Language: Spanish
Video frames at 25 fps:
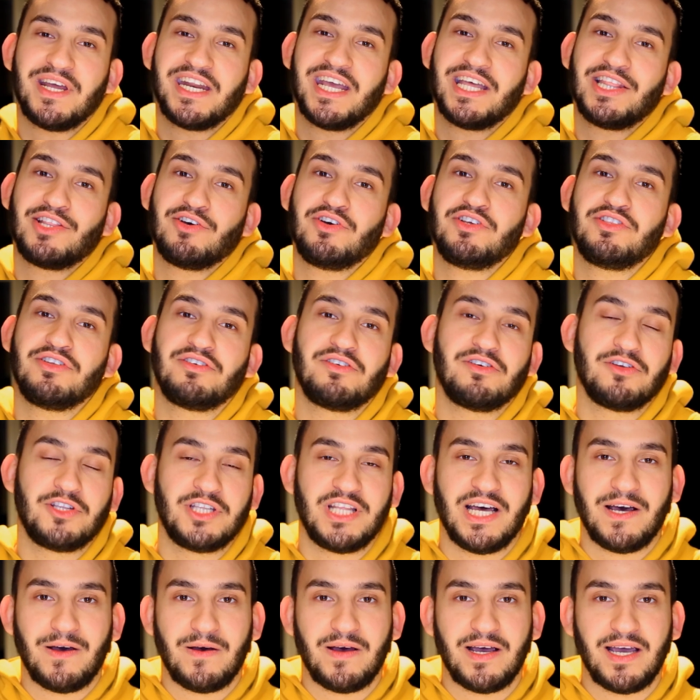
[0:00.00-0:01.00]
María todo esto no
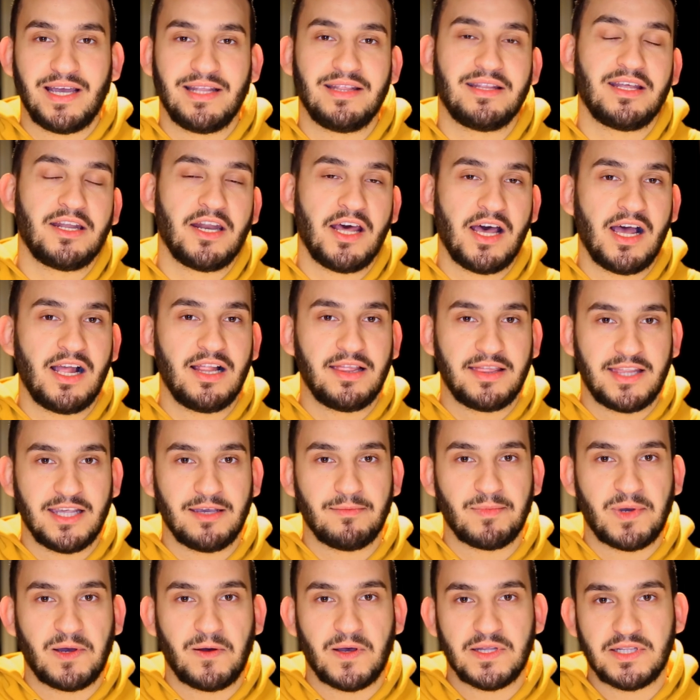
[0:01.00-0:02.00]
estaba enterada del
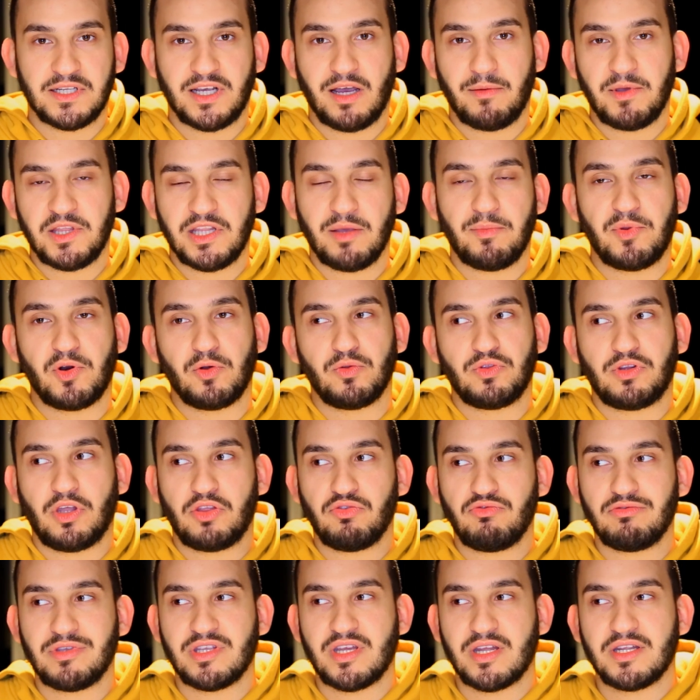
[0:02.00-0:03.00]
tema, básicamente preguntó
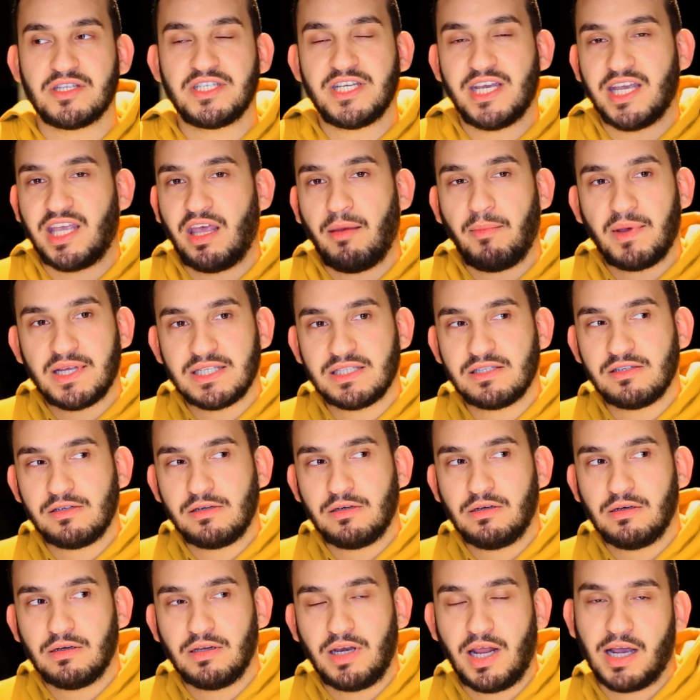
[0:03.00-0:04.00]
en Twitter, che, ¿qué
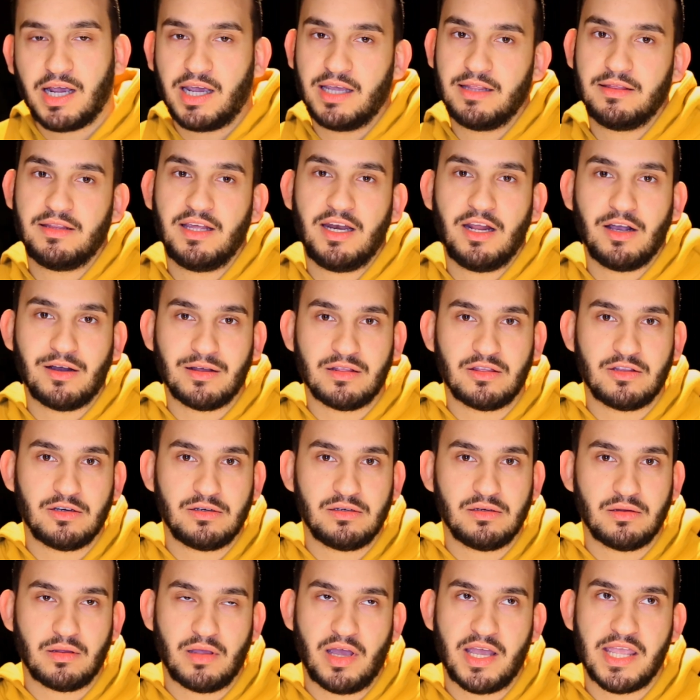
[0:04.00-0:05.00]
pasó? La gente le
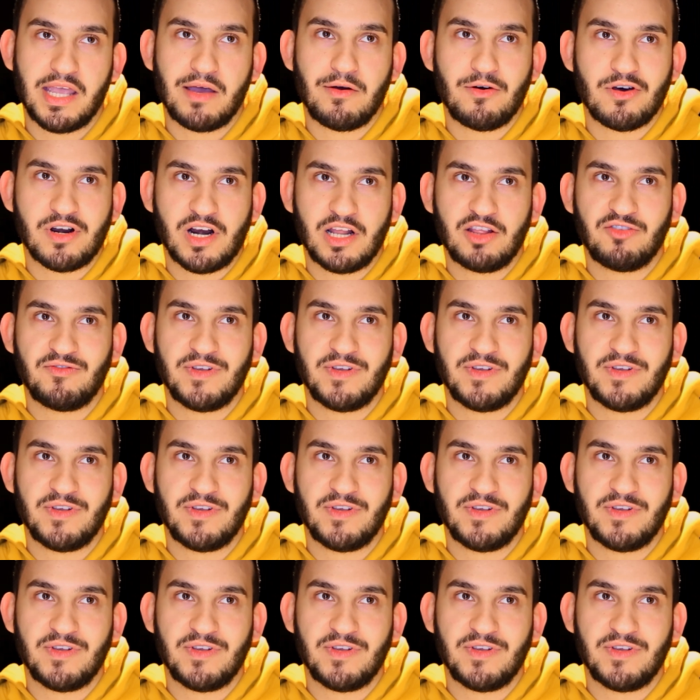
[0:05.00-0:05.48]
contó, ella borra